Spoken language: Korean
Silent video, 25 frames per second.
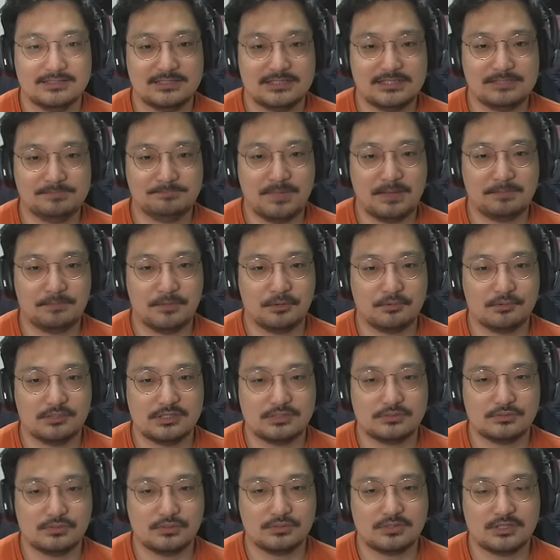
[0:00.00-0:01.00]
찐밥 먹고
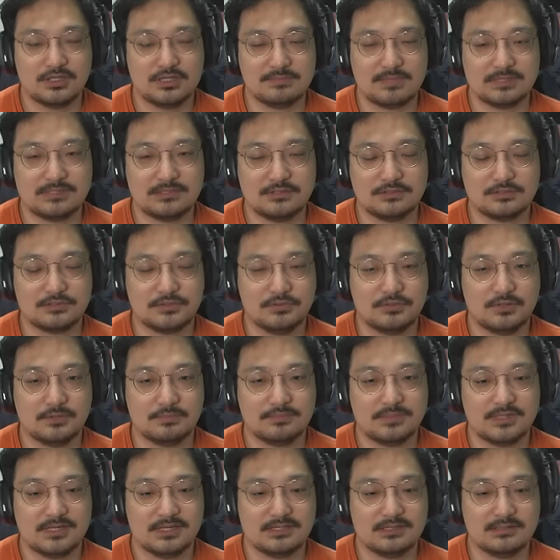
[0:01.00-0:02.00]
식초 들이마셔도
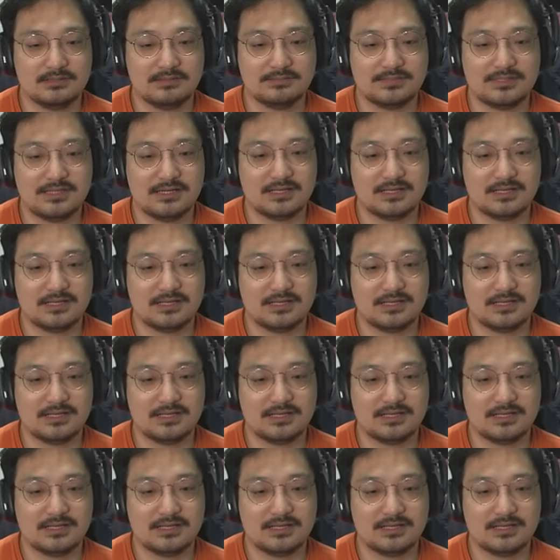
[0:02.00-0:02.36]
소용없다. 응급실